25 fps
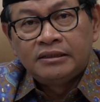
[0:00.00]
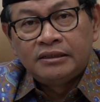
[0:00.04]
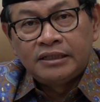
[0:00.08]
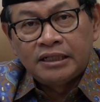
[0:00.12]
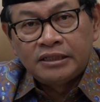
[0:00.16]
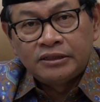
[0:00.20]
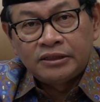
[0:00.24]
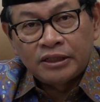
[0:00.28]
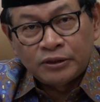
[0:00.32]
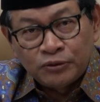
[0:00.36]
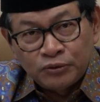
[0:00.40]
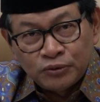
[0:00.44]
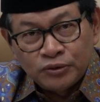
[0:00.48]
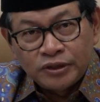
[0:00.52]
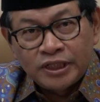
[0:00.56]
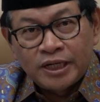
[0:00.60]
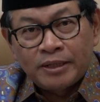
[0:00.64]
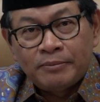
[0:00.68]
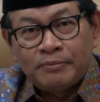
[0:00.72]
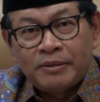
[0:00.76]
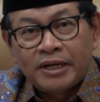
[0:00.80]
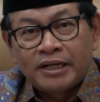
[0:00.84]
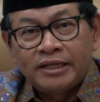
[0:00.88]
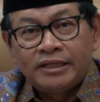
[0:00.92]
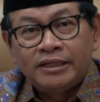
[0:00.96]
dan tentunya
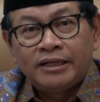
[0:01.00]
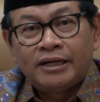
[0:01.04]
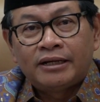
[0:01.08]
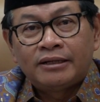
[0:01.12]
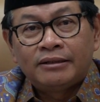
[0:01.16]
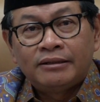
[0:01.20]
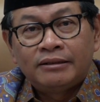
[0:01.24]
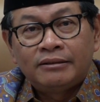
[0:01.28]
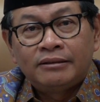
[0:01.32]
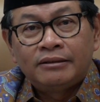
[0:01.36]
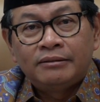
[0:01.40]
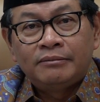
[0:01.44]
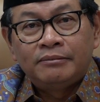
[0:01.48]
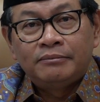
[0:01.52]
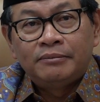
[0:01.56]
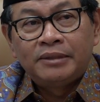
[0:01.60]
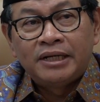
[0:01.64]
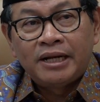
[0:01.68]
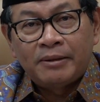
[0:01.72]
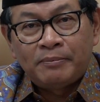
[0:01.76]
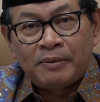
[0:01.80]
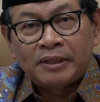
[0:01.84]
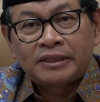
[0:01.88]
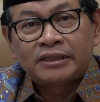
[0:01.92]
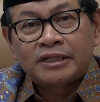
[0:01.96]
bagi yang
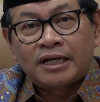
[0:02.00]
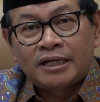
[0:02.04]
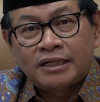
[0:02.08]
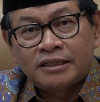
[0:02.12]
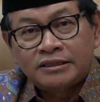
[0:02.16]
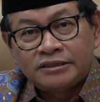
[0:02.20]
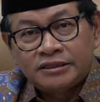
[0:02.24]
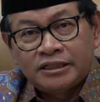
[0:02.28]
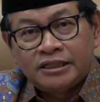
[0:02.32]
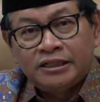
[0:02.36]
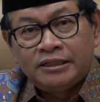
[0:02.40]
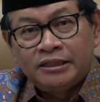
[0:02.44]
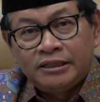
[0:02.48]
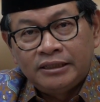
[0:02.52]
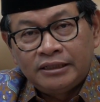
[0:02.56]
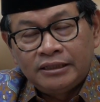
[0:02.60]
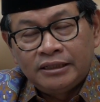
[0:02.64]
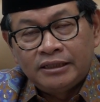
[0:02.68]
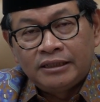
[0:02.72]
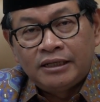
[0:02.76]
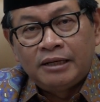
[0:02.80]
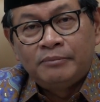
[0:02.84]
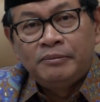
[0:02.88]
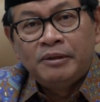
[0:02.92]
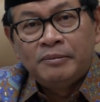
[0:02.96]
mendapatkan
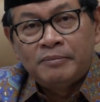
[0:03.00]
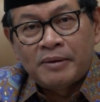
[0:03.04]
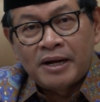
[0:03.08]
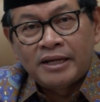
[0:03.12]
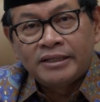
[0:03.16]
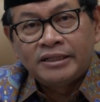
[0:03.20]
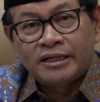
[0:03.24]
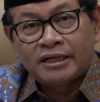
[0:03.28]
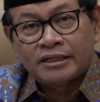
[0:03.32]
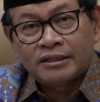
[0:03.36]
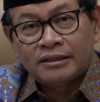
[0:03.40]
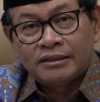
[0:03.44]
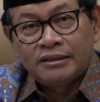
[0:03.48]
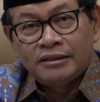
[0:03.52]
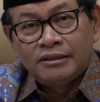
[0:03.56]
rezeki lebih banyak,